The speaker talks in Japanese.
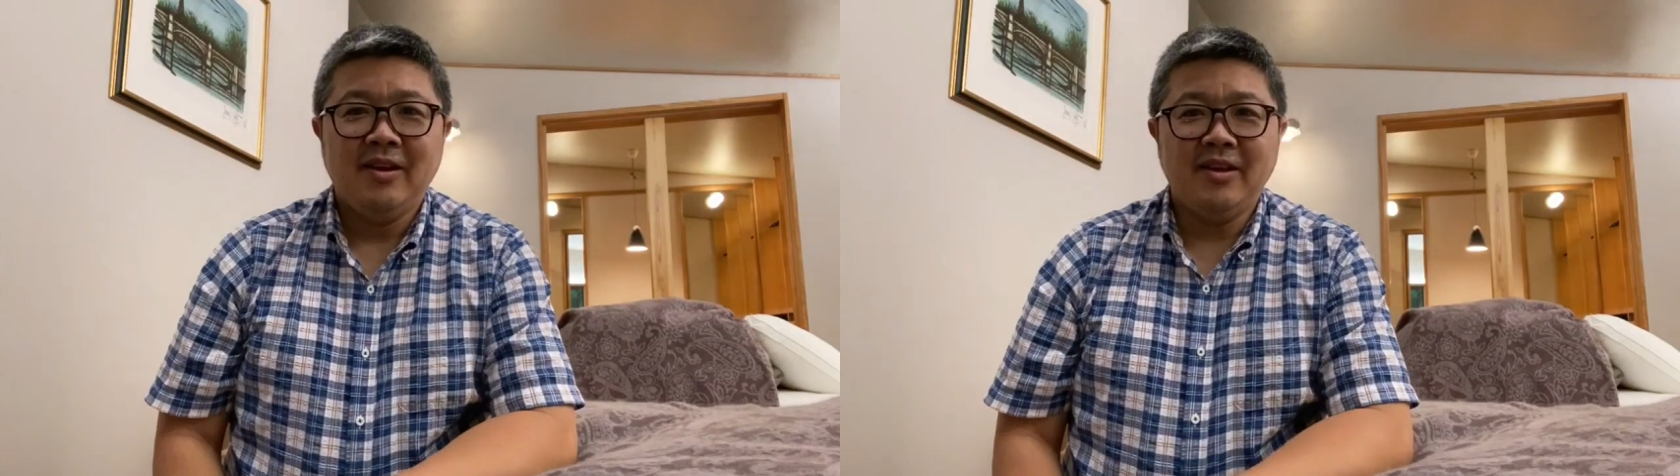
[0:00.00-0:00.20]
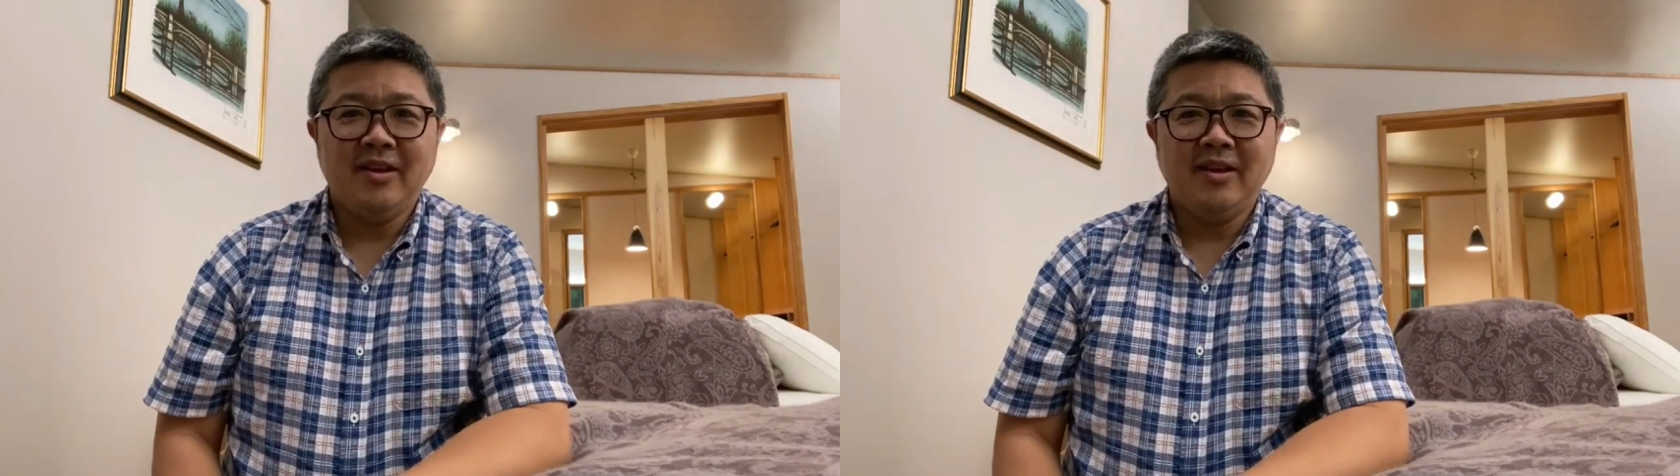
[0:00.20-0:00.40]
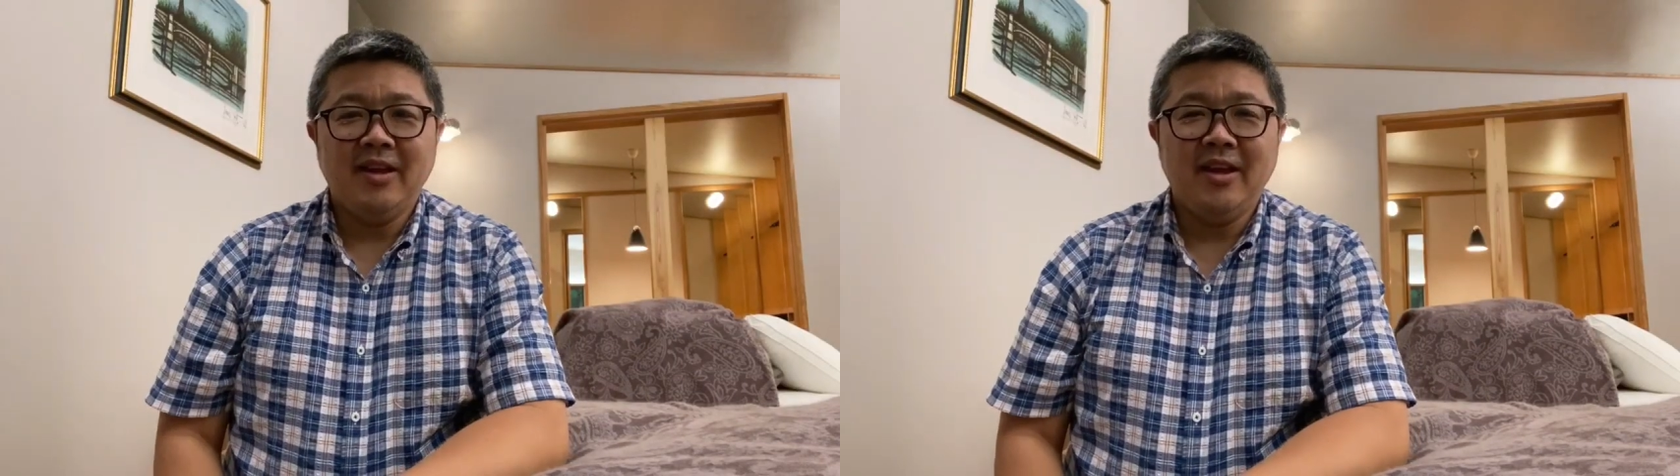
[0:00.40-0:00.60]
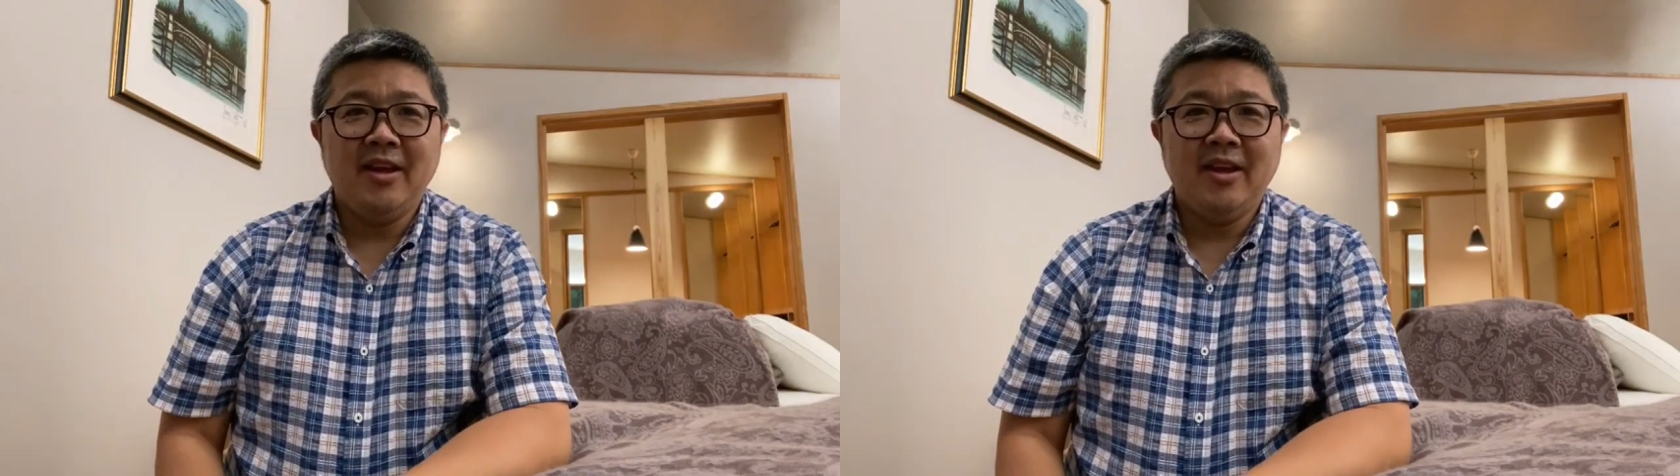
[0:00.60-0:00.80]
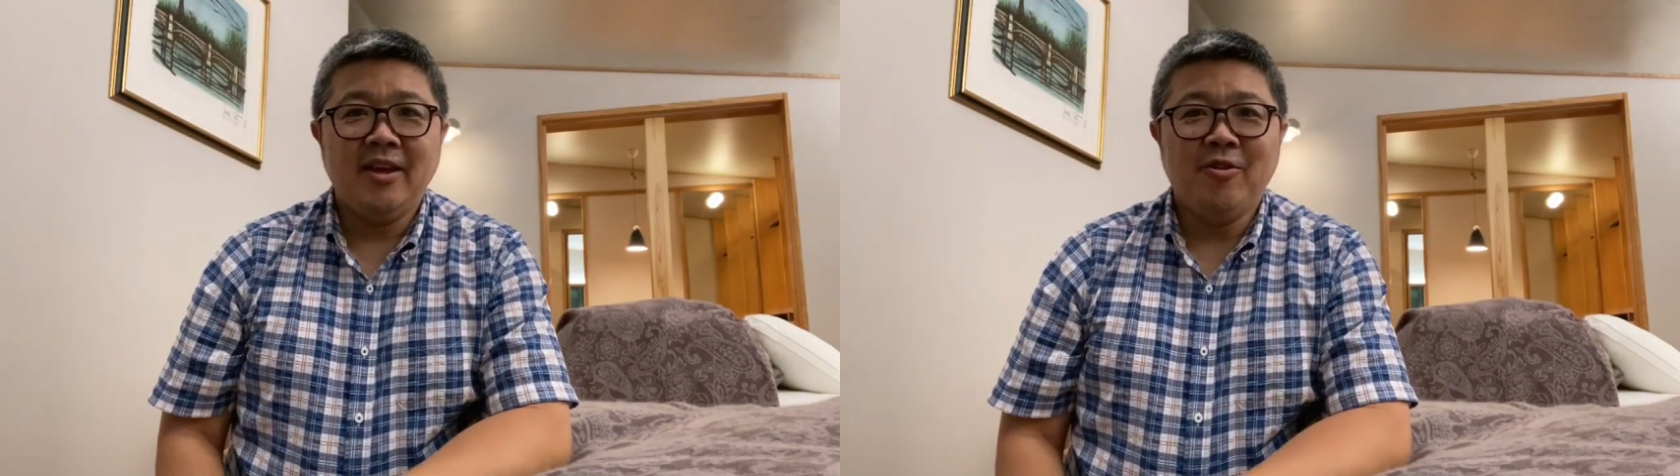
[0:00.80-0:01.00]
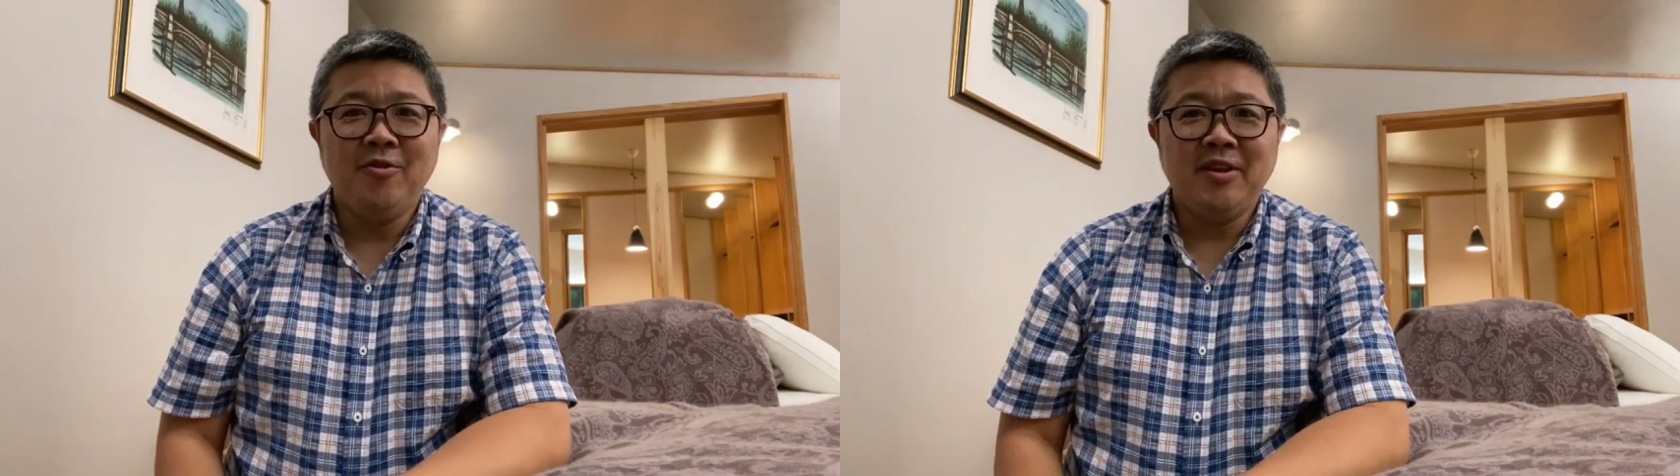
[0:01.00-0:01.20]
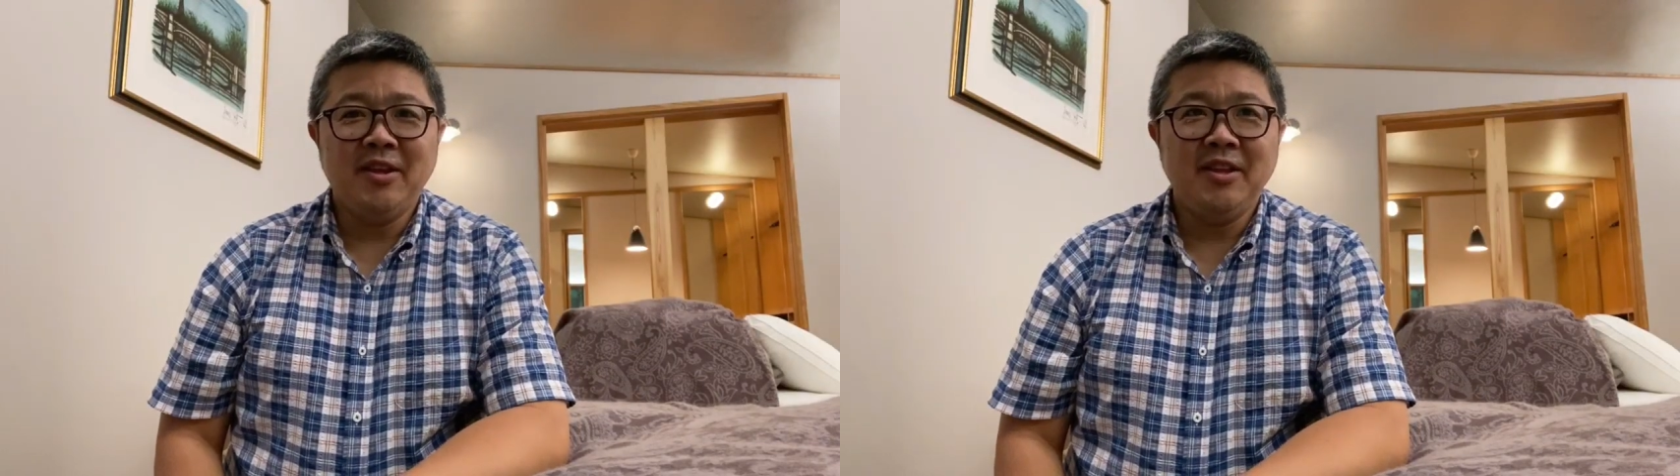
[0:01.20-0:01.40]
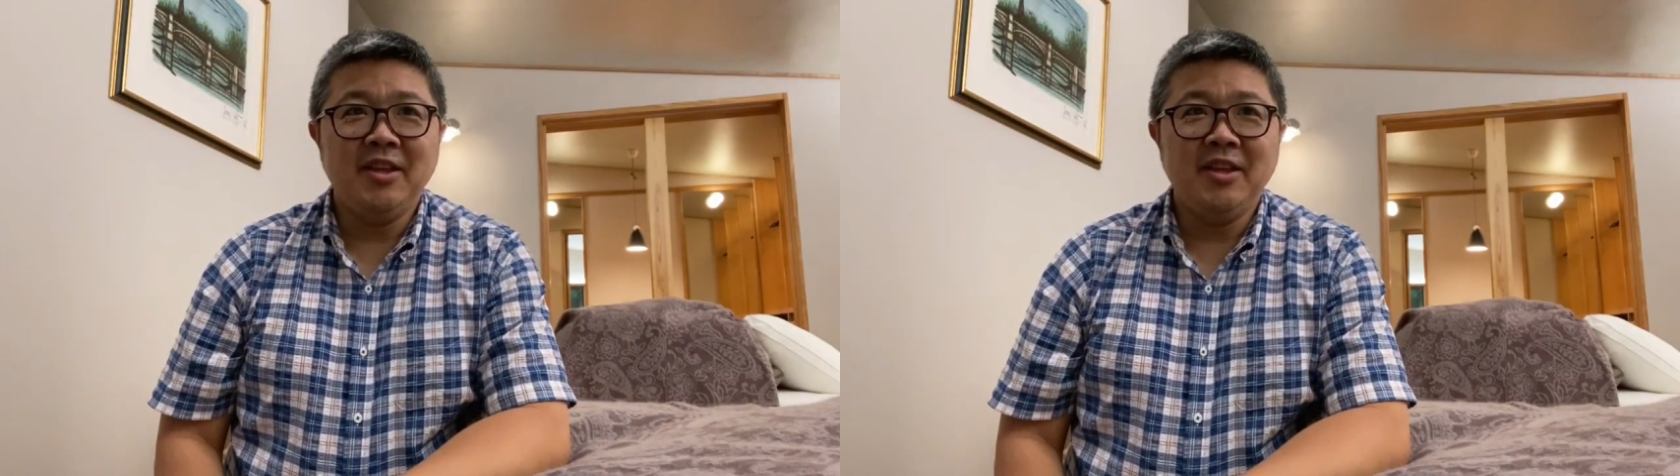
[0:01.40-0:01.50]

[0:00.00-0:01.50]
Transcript: はい、えー、本題